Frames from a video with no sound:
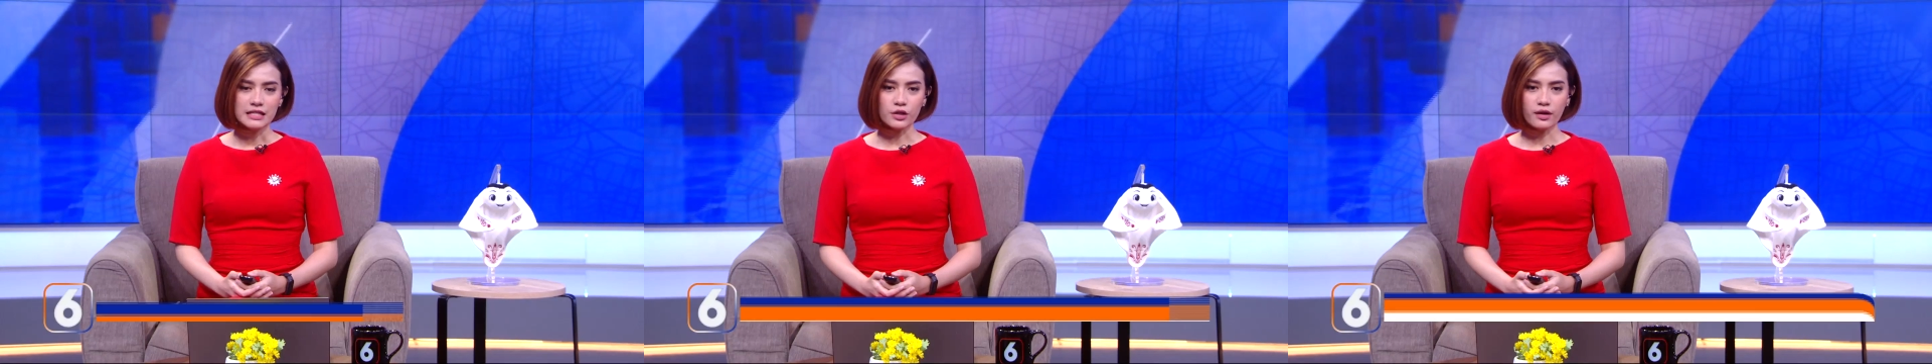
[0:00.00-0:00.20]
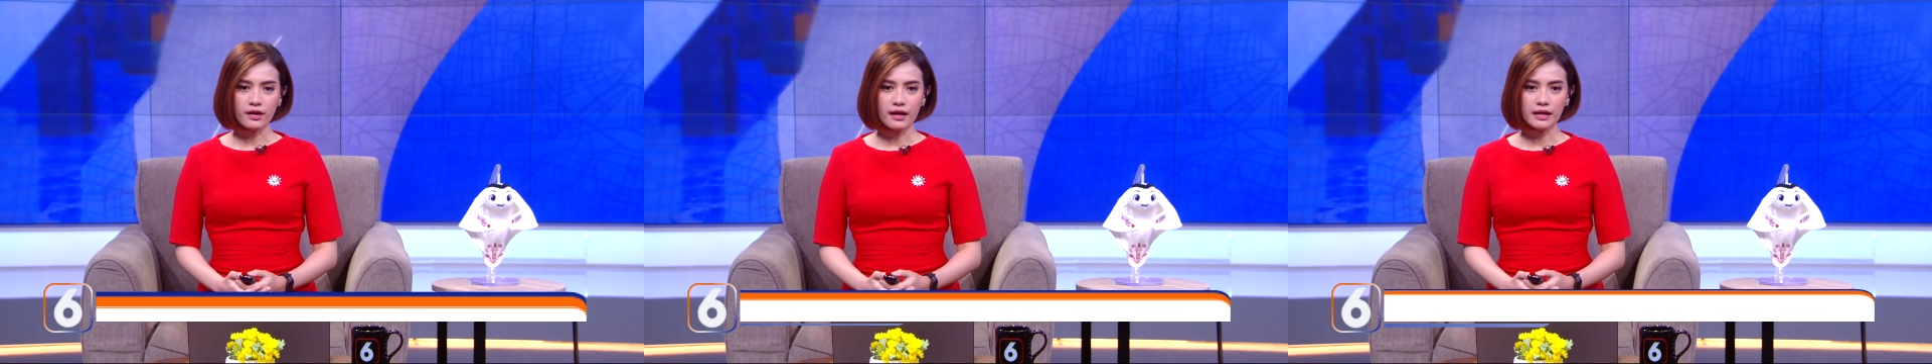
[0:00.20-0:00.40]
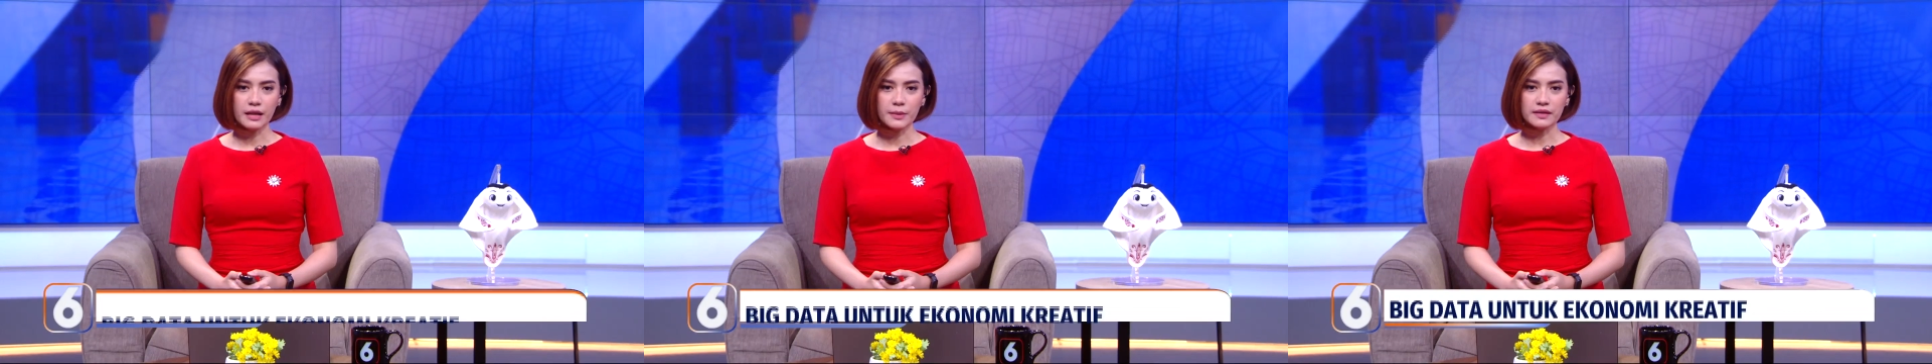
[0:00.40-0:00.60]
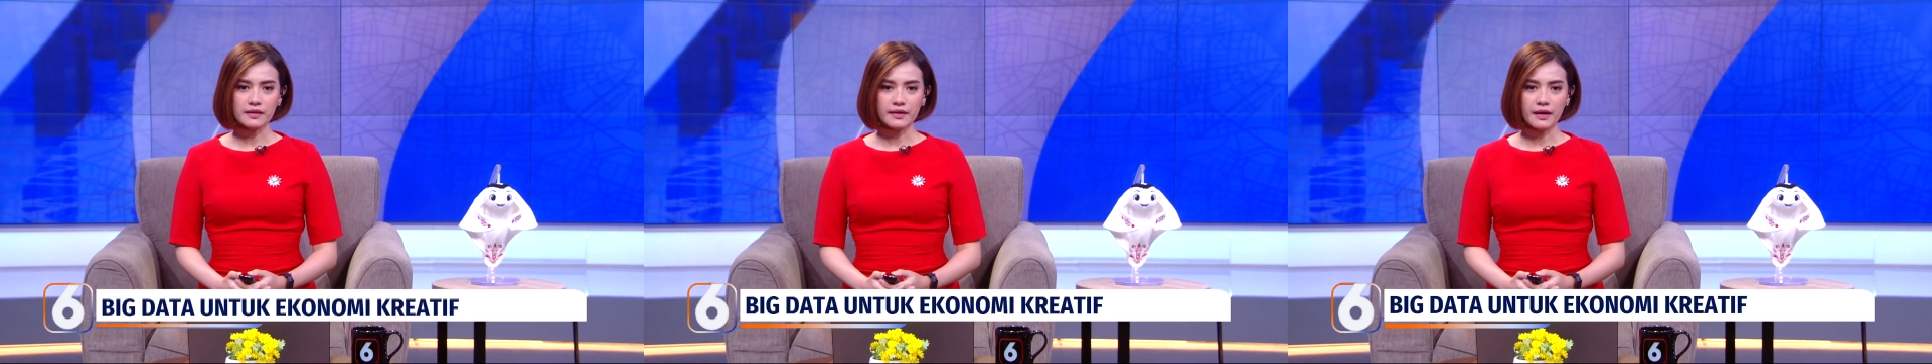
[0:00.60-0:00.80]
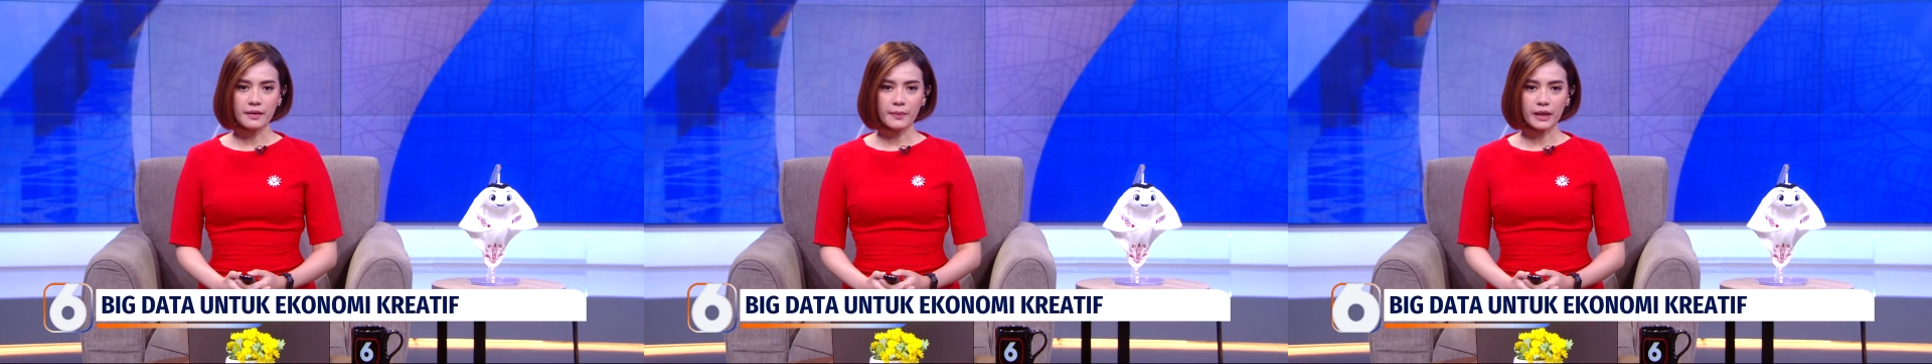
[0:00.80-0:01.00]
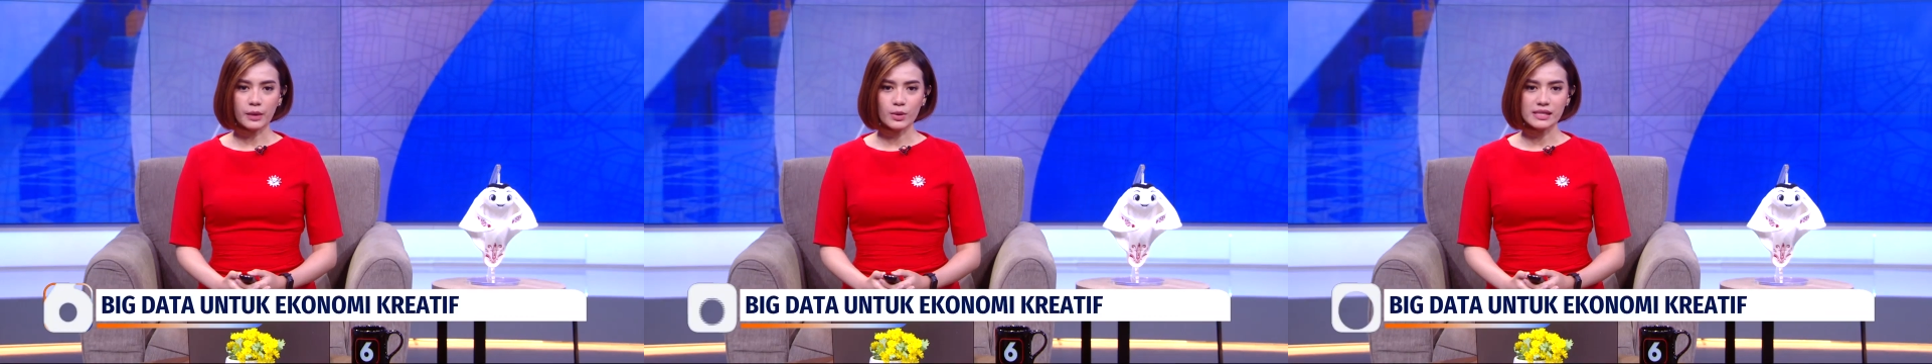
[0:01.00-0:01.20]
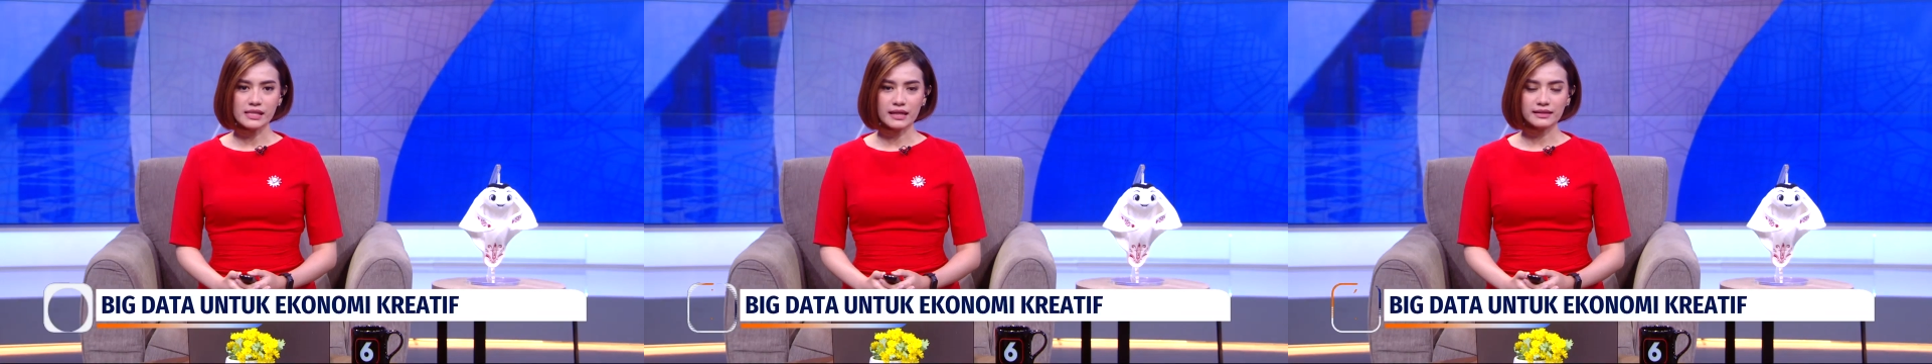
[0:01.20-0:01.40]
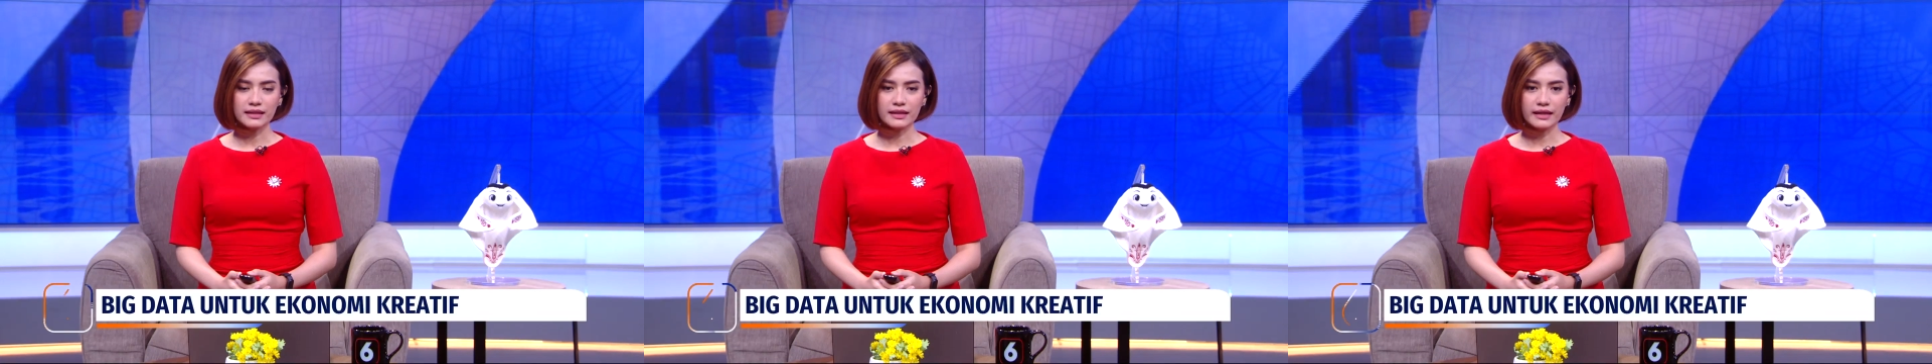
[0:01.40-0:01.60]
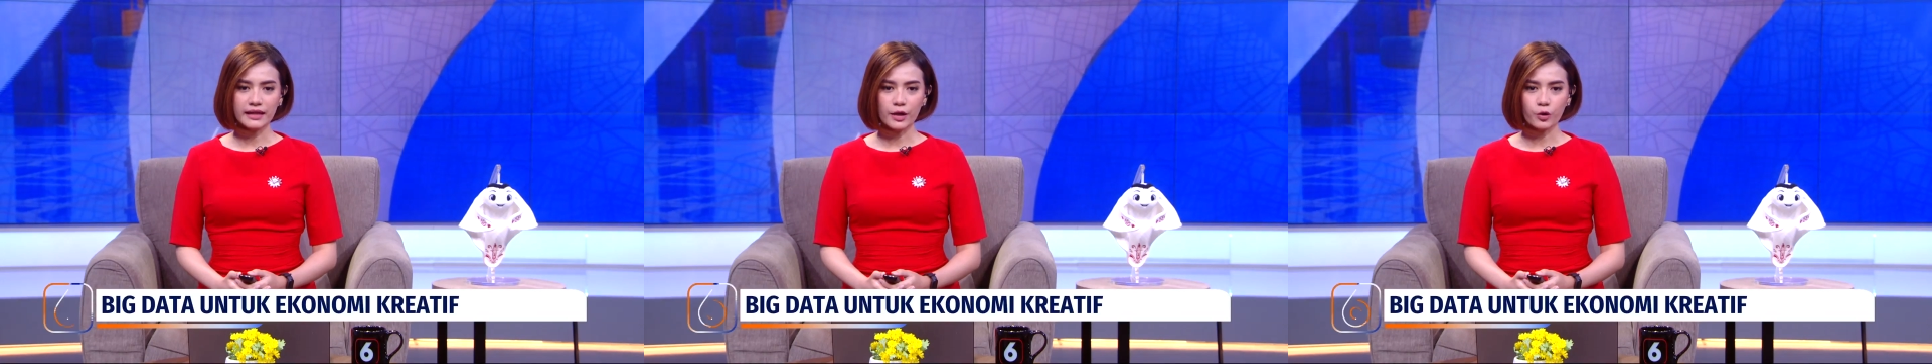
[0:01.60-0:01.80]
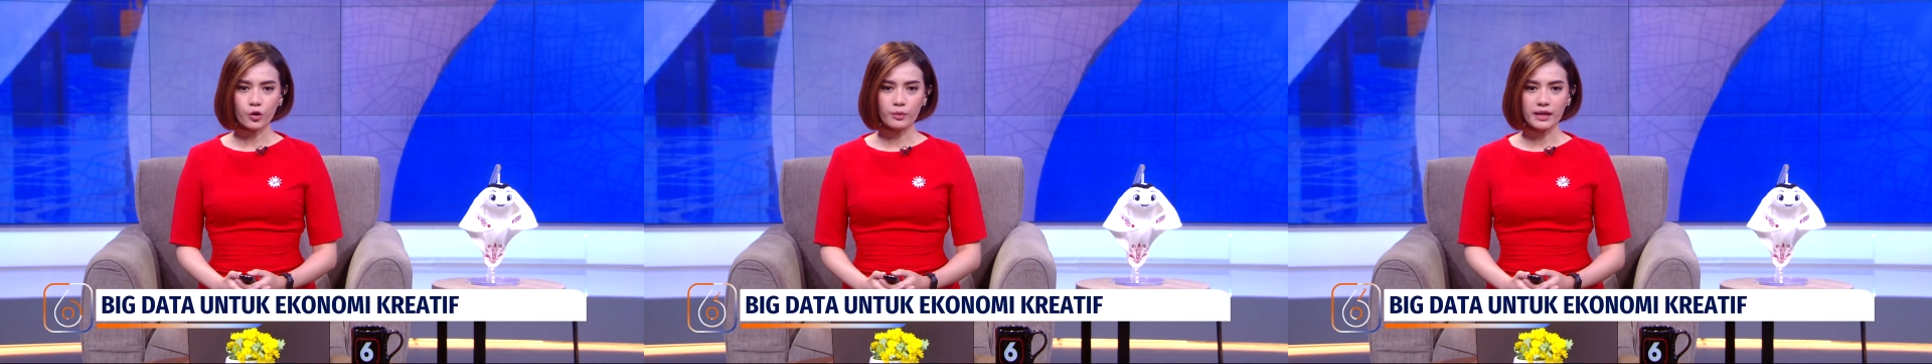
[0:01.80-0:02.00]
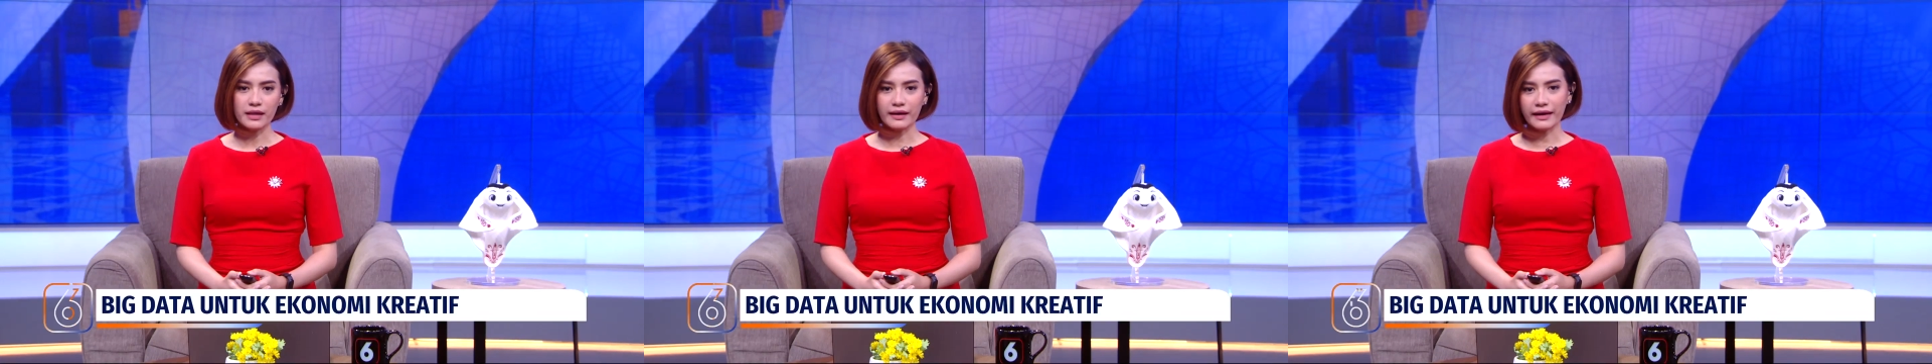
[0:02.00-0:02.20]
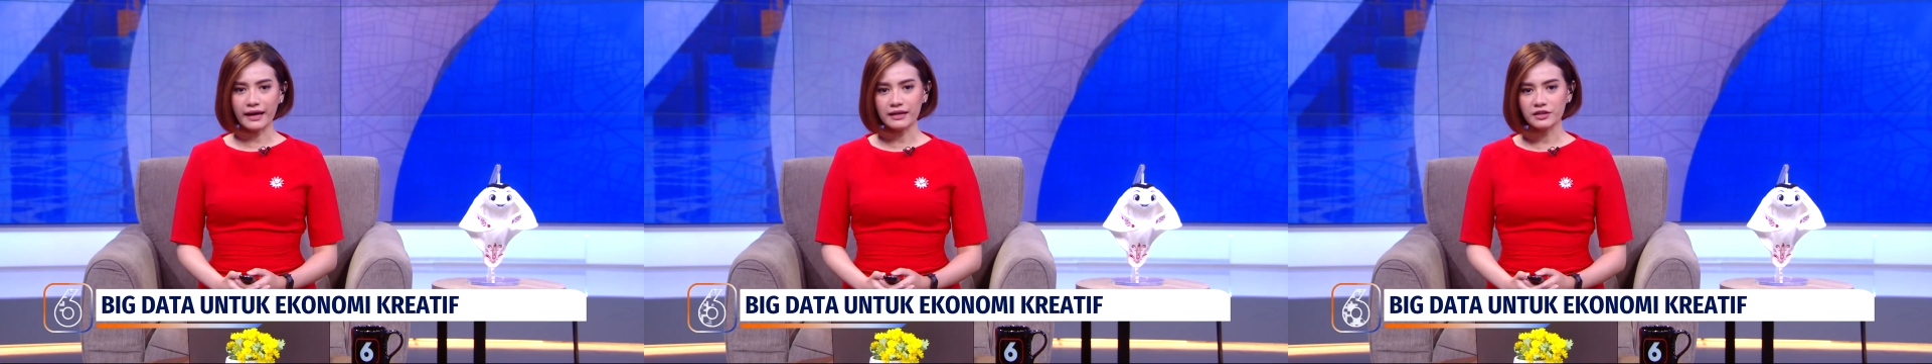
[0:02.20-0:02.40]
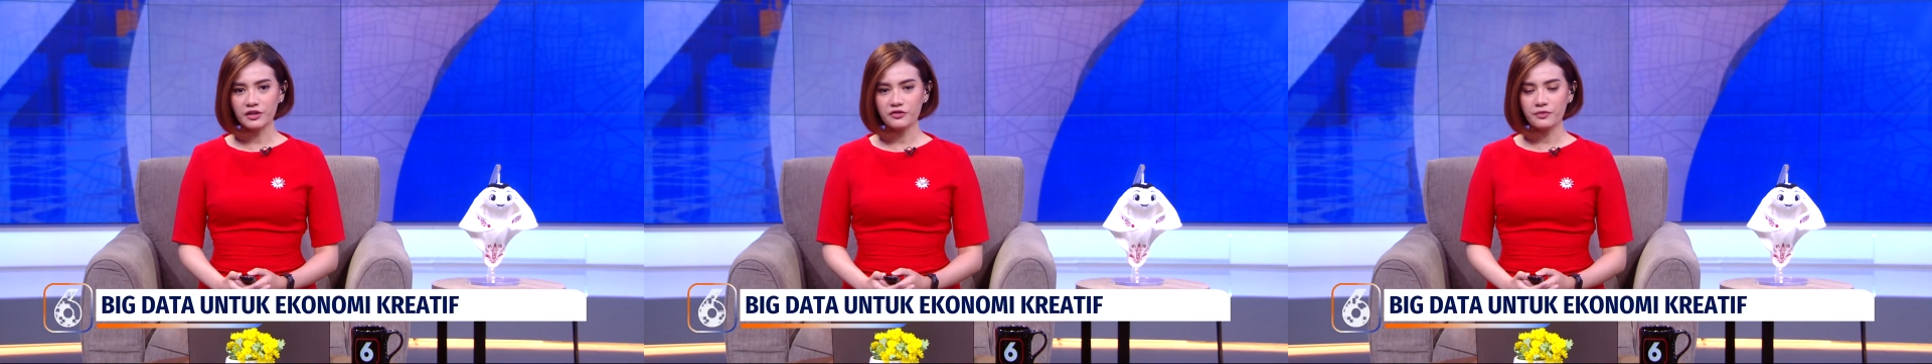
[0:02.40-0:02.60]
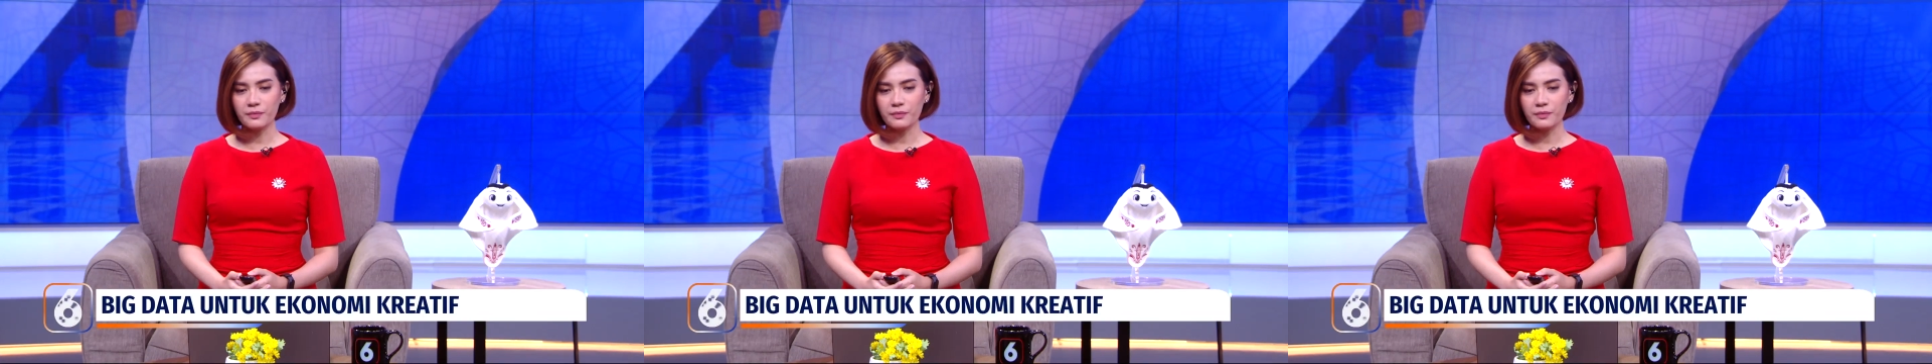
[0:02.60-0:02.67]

Saudara Kementerian Pariwisata dan Ekonomi Kreatif